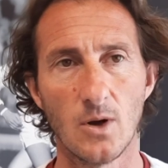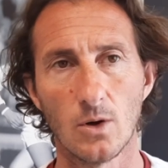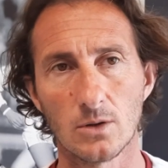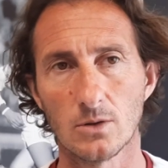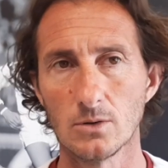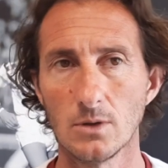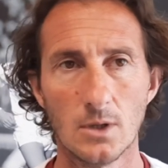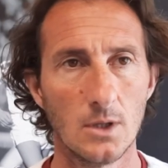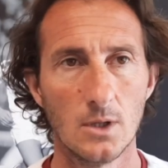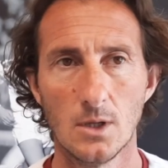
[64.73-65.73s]
otto
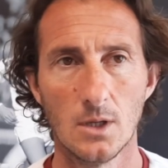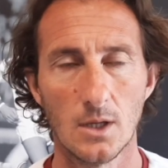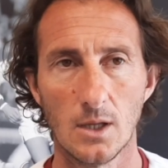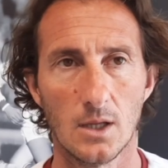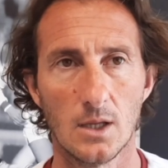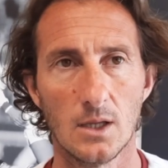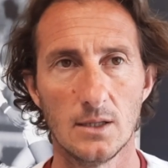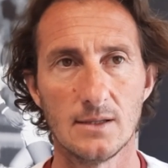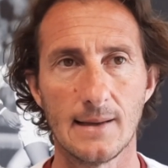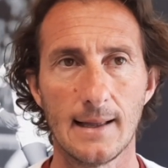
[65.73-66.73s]
eh,
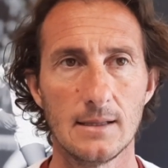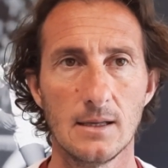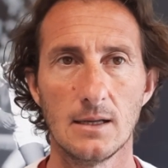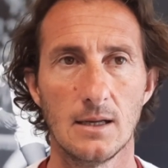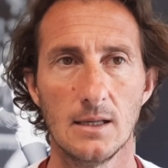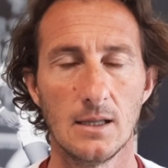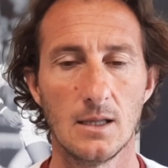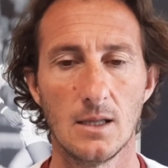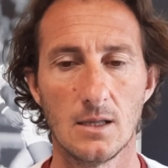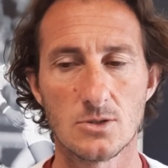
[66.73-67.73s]
d'Italia
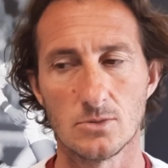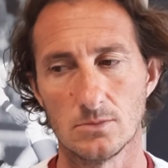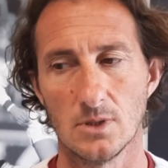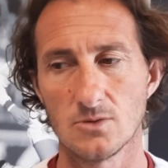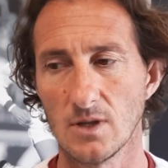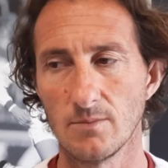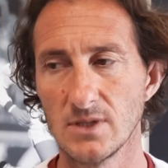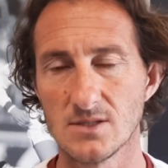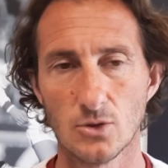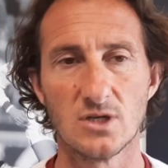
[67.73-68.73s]
e sono una squadra
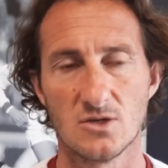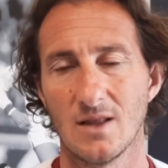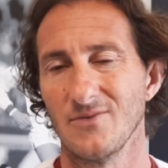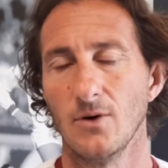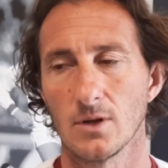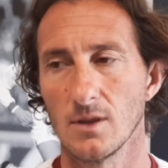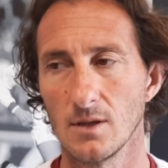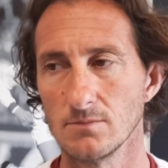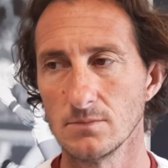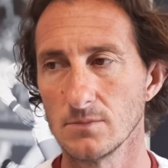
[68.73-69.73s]
ambiziosa, una squadra
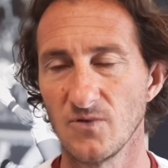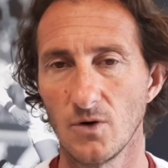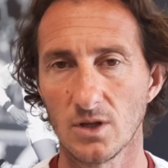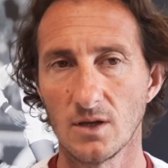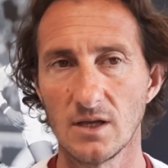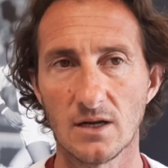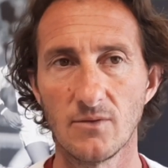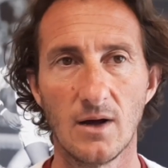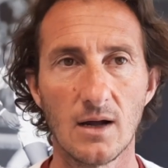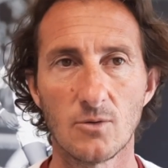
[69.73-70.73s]
forte, forte che
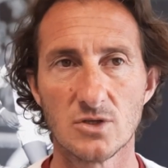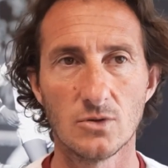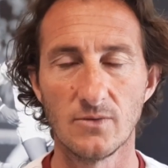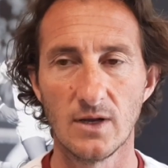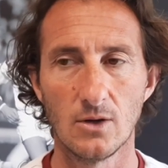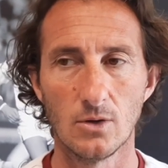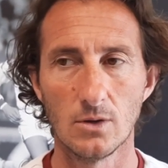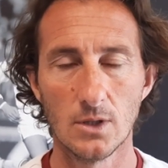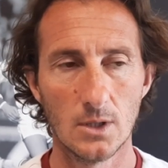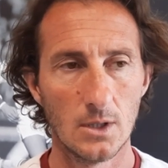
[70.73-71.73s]
arriva a questo
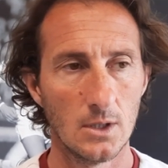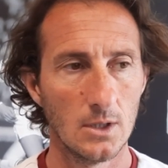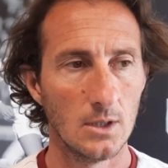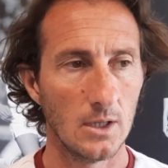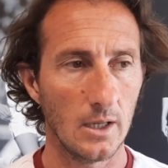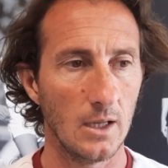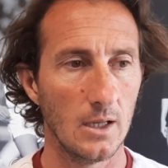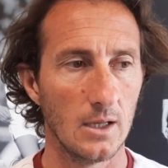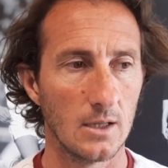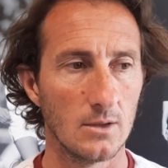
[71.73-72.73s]
livello,
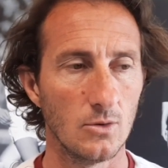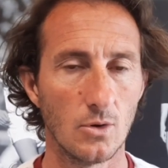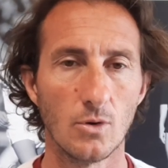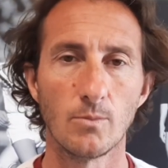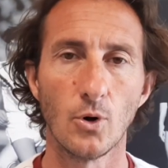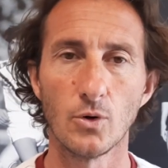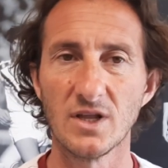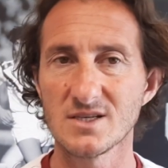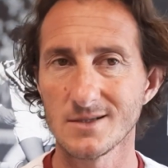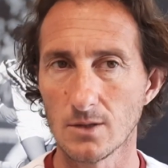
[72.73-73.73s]
eh, non può non
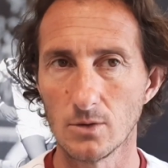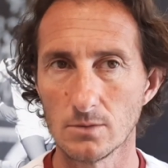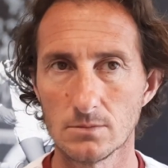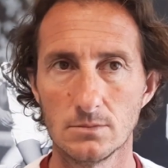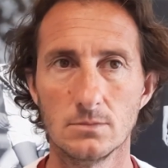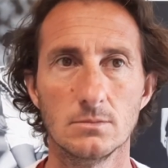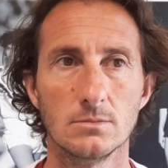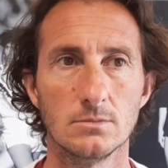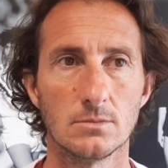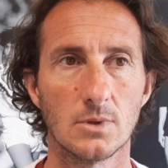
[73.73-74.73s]
esserlo.
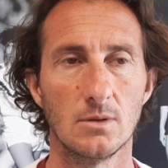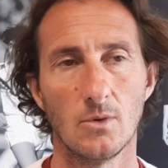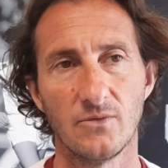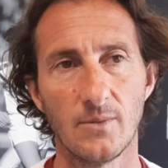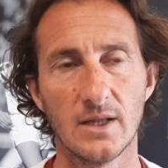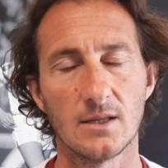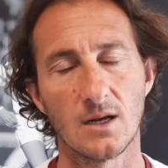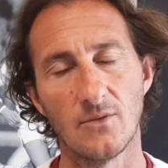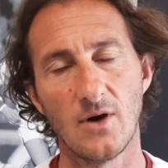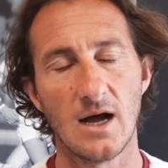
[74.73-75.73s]
Mm, ovviamente
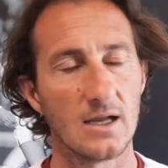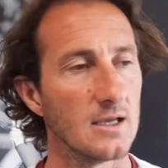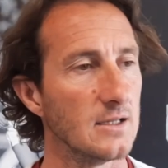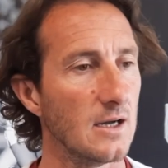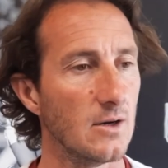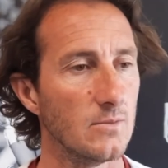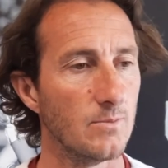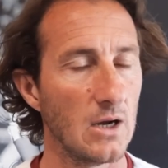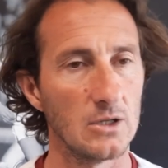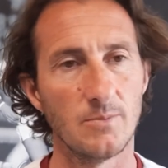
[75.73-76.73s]
arriva anche da un
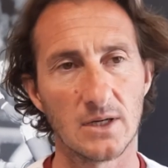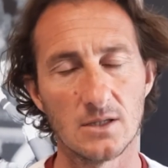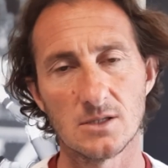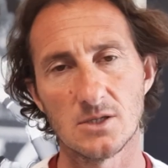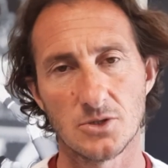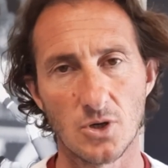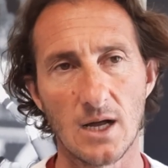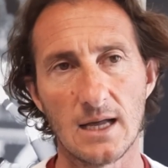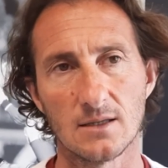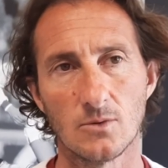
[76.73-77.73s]
paio di partite già
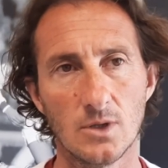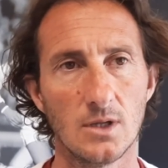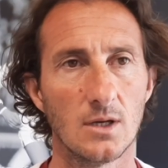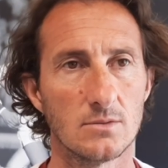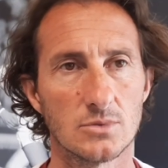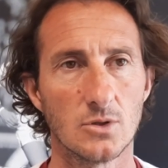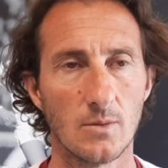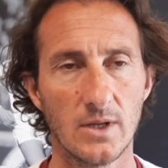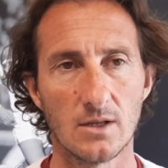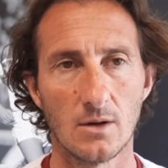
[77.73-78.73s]
giocate, quindi
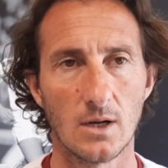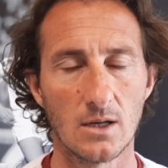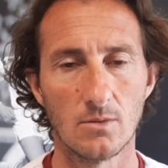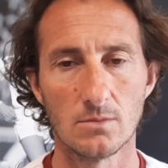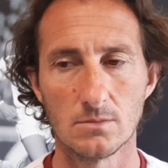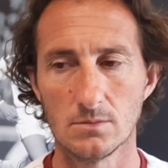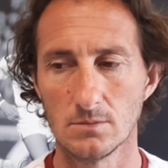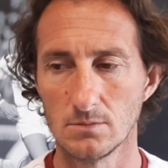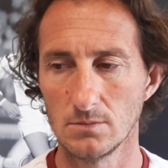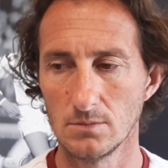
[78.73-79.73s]
sicuramente ha anche un
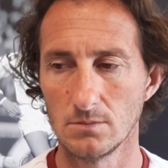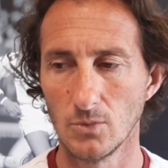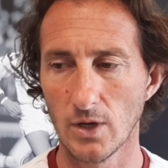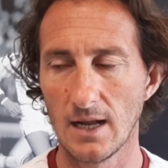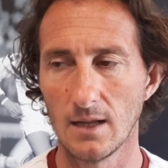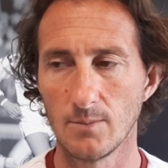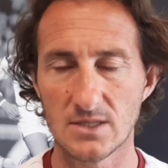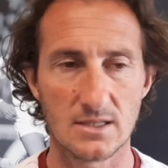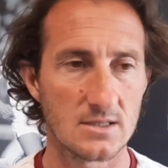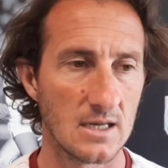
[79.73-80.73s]
morale
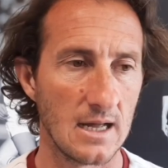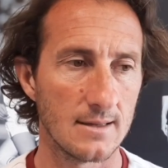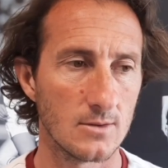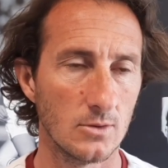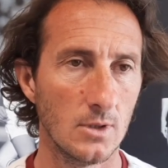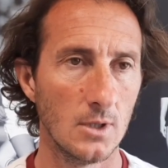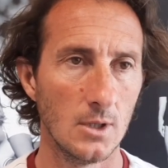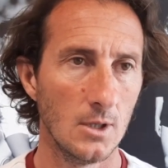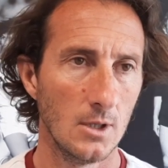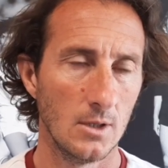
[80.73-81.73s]
abbastanza alto.
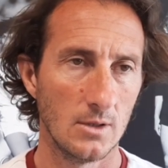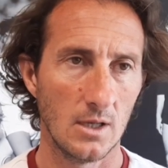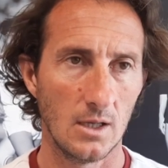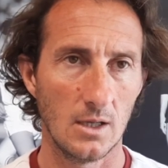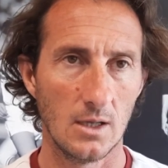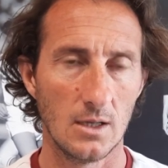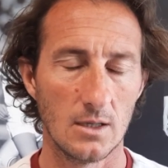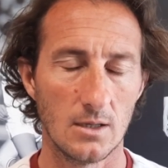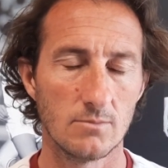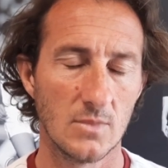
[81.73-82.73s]
Eh,
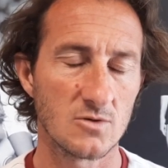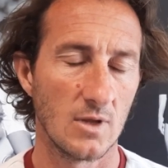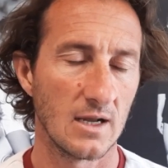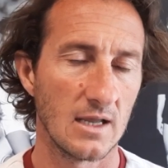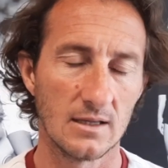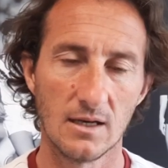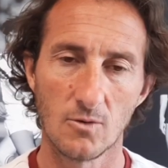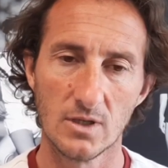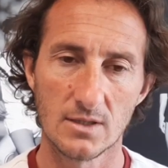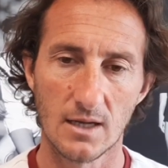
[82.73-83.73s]
una squadra che ha delle
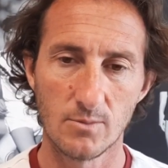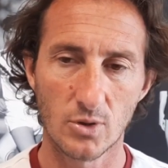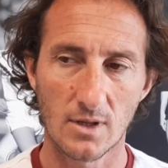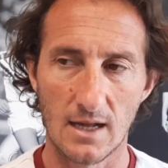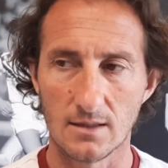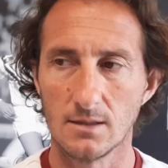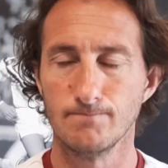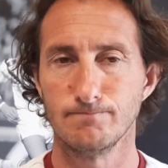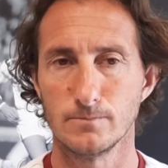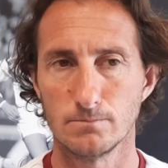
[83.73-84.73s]
qualità importanti,
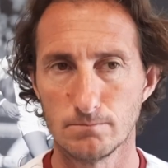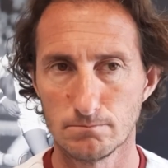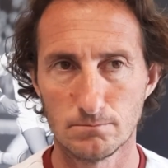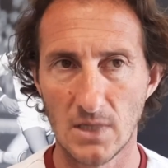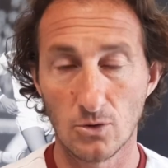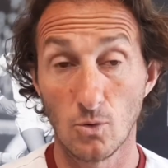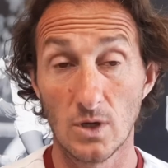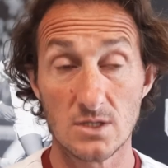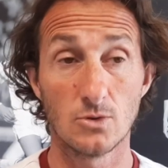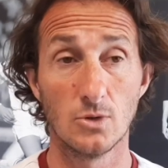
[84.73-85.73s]
detto
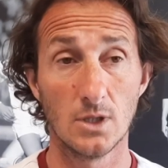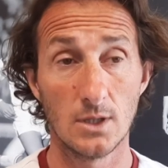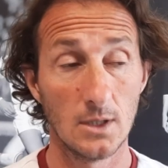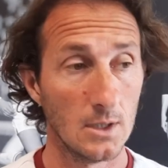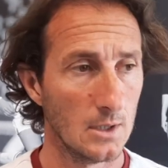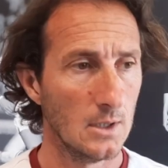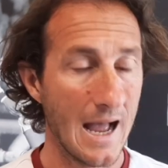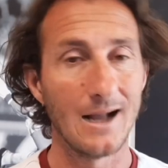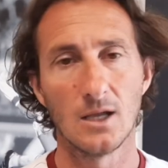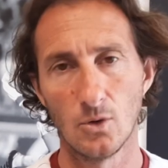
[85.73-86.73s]
questo noi,
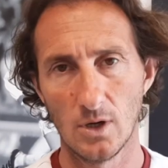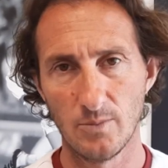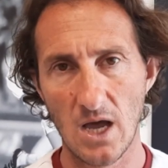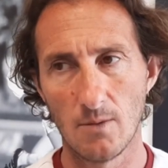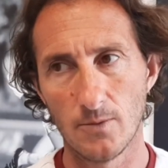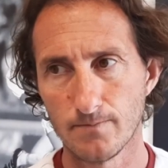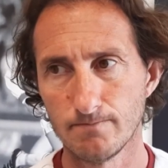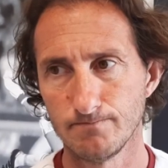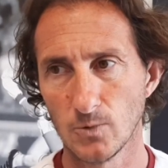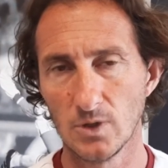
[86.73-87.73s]
anche noi le abbiamo,
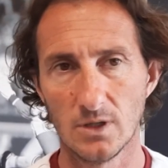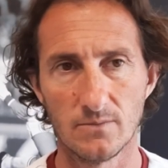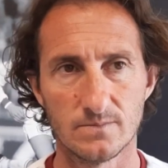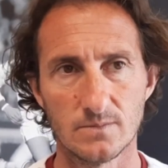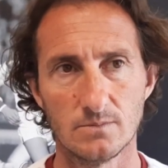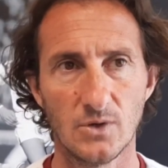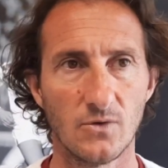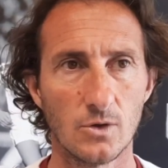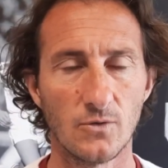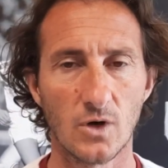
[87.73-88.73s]
quindi mi
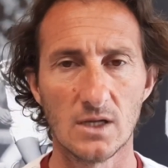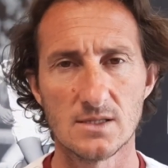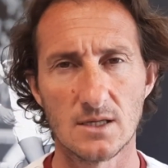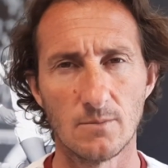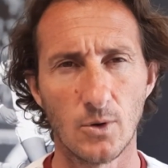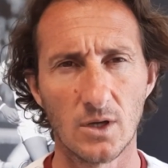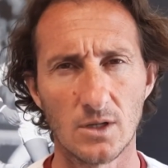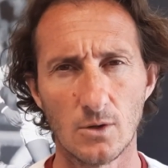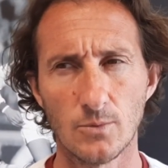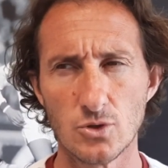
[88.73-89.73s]
voglio focalizzare un
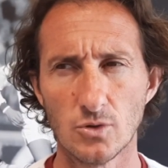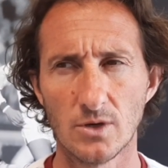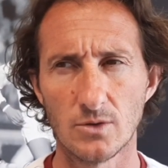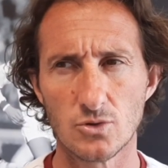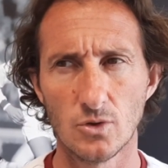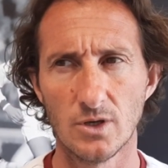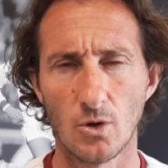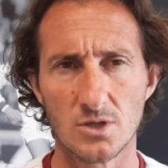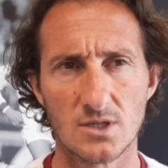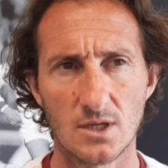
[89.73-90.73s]
pochettino più sulla, sulle
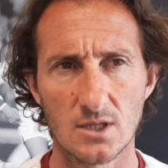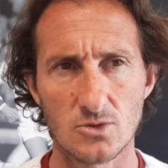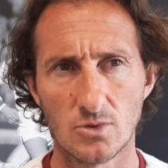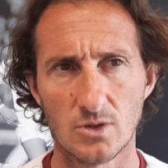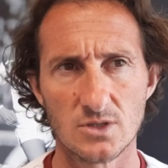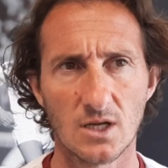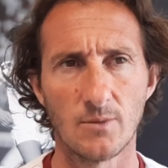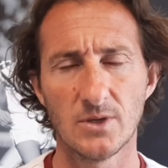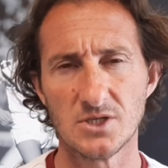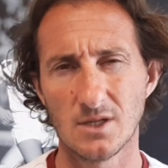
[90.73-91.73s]
nostre, sulle nostre
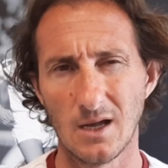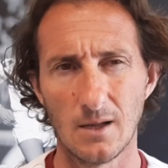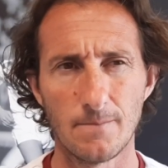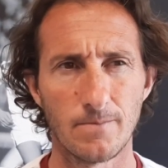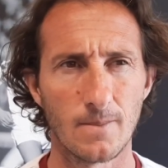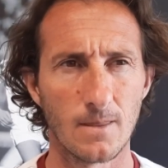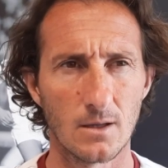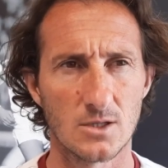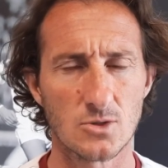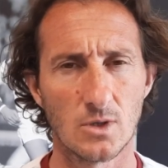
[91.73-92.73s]
capacità
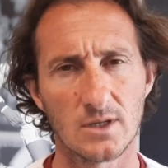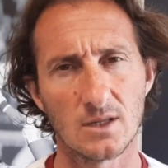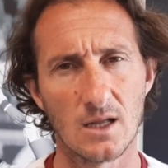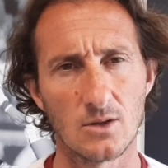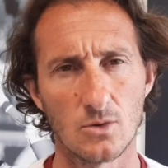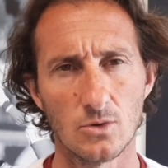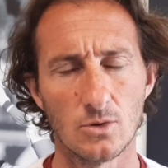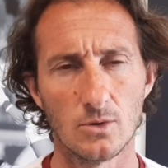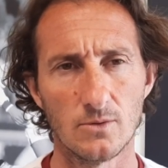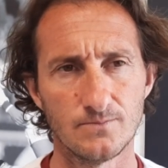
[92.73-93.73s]
che sono
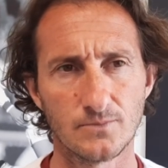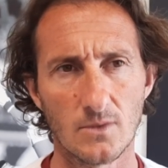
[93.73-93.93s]
altrettanto